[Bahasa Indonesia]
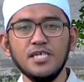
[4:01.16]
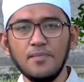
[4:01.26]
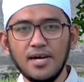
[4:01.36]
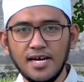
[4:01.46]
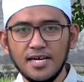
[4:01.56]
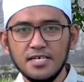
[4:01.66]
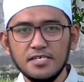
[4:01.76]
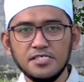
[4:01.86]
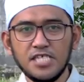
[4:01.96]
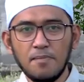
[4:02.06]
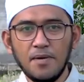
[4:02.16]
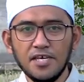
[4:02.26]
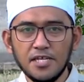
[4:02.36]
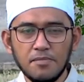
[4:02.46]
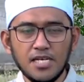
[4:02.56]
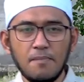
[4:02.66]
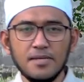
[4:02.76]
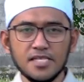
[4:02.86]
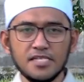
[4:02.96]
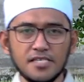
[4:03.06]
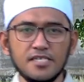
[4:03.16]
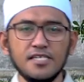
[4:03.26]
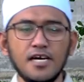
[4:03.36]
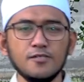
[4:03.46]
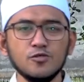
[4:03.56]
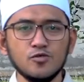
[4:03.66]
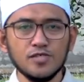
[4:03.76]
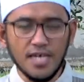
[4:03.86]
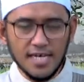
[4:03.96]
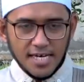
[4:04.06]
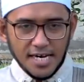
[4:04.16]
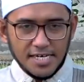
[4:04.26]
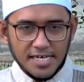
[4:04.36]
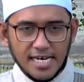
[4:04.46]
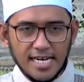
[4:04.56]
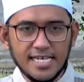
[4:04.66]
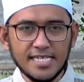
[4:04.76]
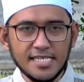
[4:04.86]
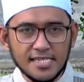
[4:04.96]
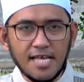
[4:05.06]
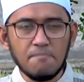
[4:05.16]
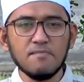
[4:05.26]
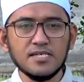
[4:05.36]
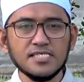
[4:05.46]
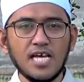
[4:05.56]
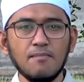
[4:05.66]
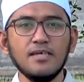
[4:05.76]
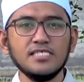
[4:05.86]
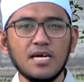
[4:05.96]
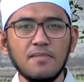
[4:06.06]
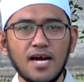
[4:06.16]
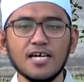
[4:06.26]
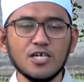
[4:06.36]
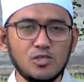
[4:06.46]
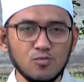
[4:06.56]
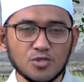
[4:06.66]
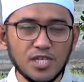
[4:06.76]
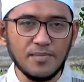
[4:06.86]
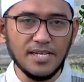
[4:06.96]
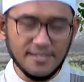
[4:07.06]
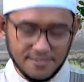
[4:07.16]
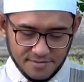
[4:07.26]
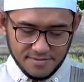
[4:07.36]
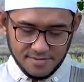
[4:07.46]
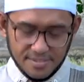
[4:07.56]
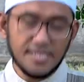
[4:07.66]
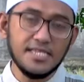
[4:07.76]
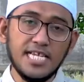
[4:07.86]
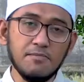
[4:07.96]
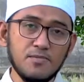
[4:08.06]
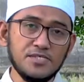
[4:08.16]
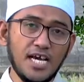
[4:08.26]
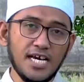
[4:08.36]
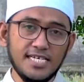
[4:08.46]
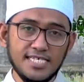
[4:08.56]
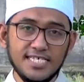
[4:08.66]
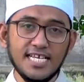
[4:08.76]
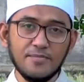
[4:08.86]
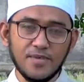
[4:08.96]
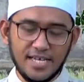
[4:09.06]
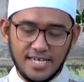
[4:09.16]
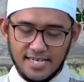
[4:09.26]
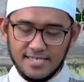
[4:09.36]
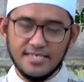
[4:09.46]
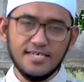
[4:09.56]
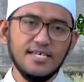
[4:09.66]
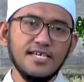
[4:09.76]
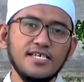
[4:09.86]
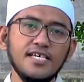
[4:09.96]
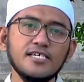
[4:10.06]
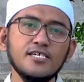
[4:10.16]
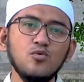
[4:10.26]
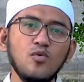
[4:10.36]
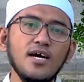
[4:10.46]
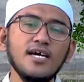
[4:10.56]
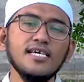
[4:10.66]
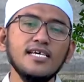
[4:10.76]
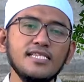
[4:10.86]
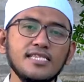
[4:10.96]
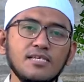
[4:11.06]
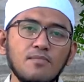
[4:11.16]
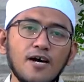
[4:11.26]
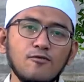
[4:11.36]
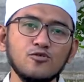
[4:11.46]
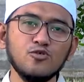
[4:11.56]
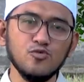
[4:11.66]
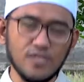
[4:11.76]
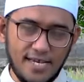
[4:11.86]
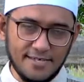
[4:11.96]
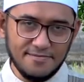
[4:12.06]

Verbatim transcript: jamaah. Siapa ingin mendapatkan keindahan surga, hendaklah dia tetap bersama jamaah kaum muslimin dan tidak memisahkan diri dari mereka. Yang kedua, ittiba'us sunnah.